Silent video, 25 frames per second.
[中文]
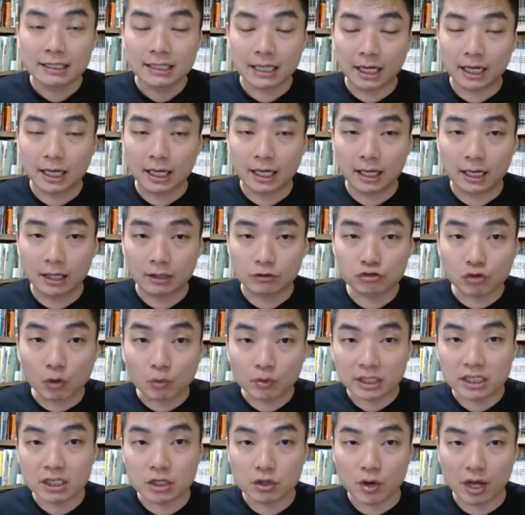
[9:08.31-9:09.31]
呃，
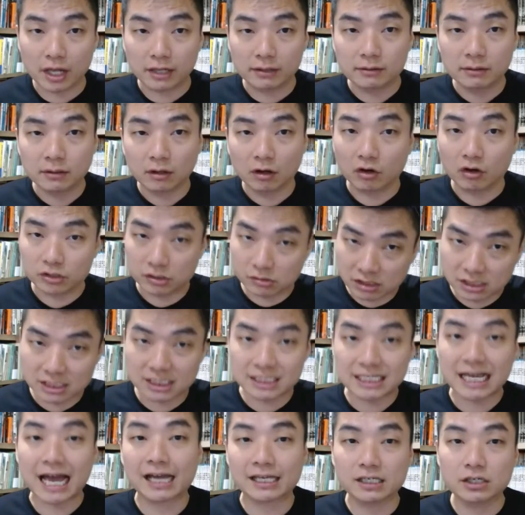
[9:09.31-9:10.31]
众议员哦，就是
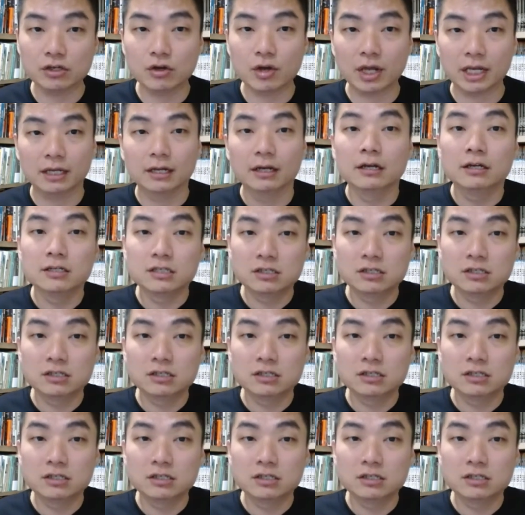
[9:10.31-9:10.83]
下议院